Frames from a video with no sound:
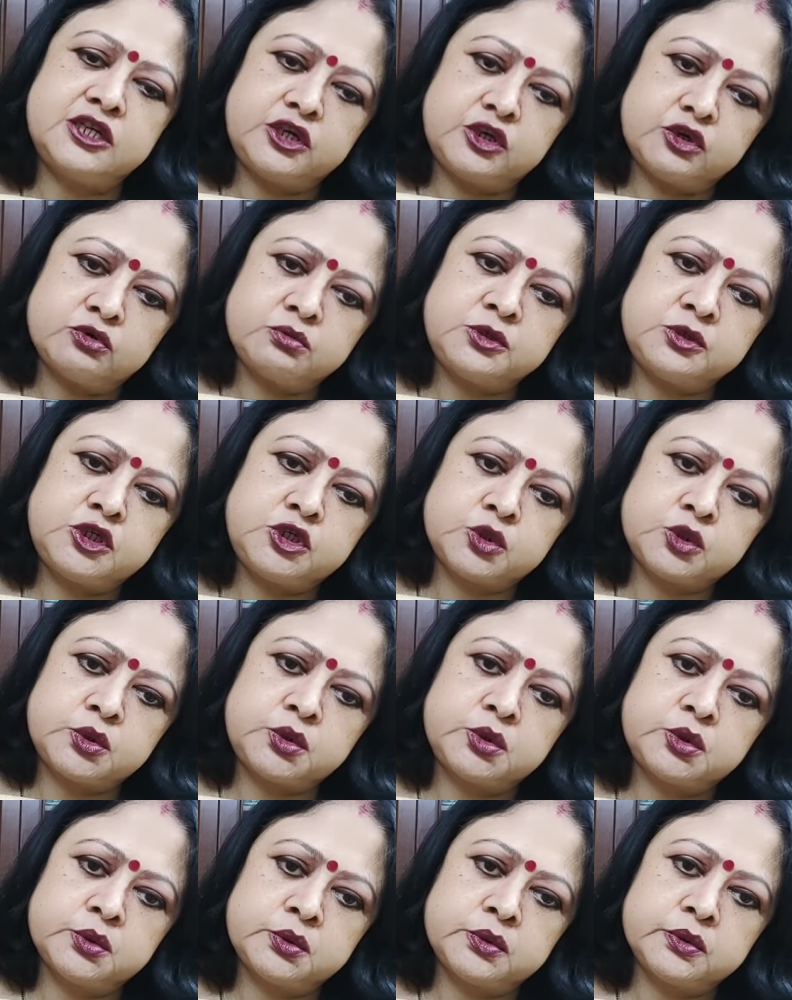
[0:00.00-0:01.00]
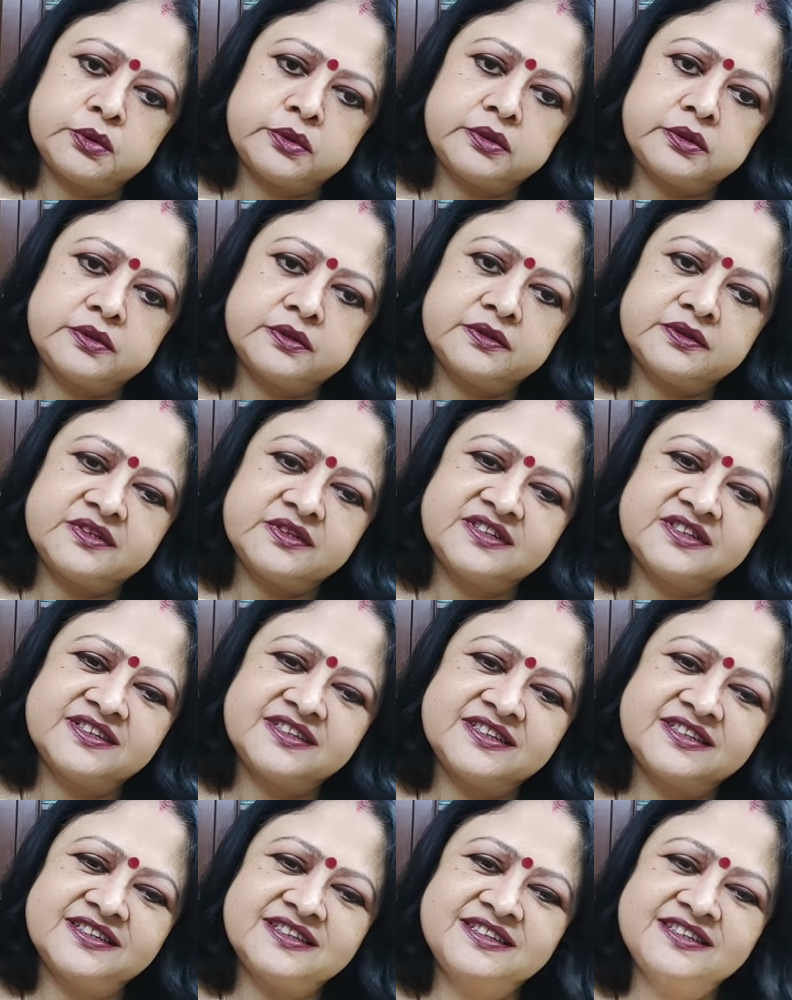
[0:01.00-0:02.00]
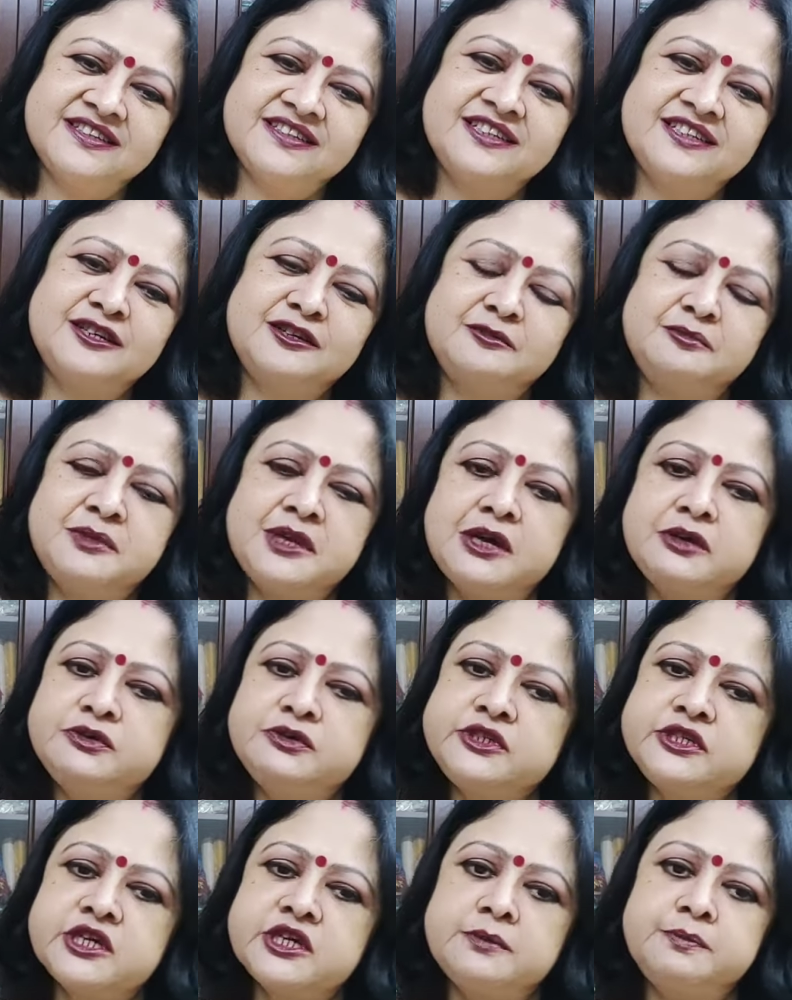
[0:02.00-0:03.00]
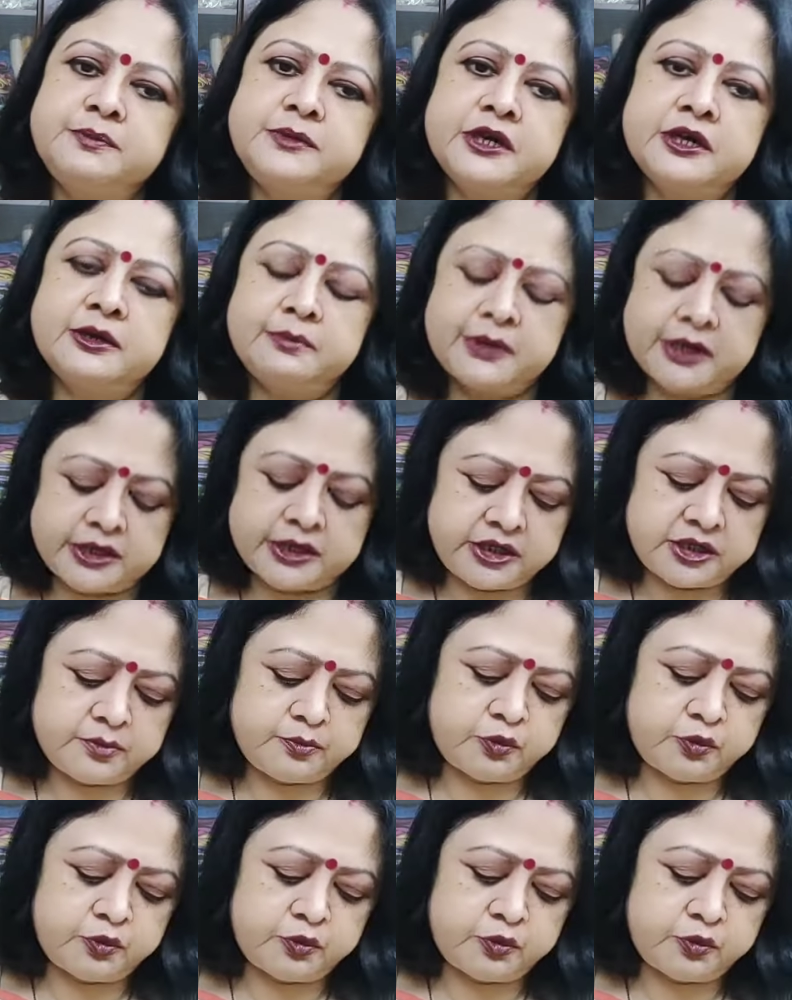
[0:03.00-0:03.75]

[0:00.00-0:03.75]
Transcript: এও ভীষণ সুন্দর ব্লাউজটা আপনারা বানিয়ে